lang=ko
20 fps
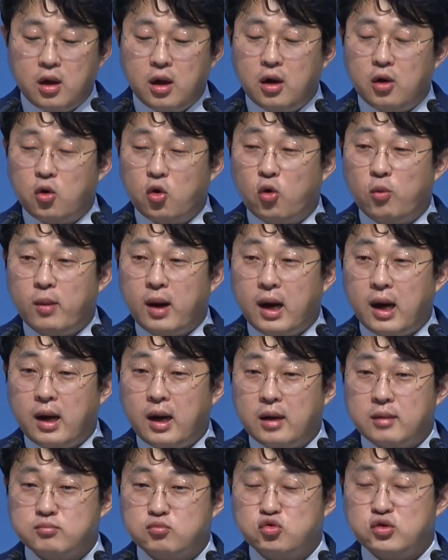로마
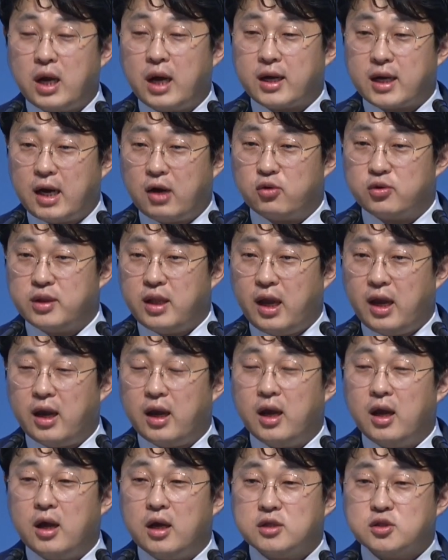문화 가운데
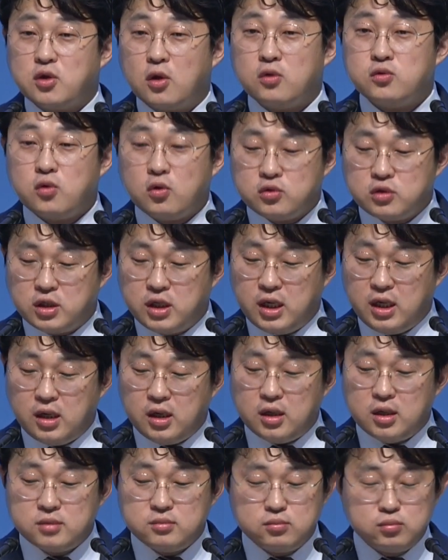
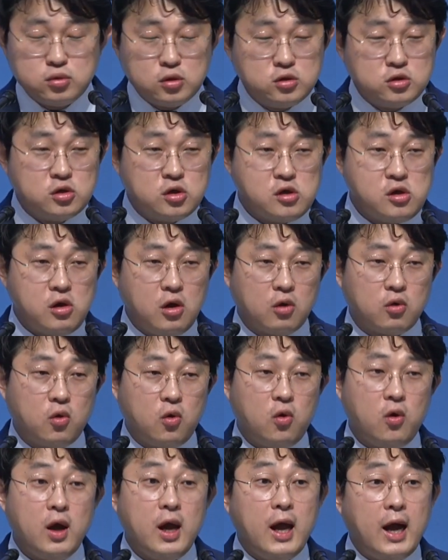성도들이 물들려고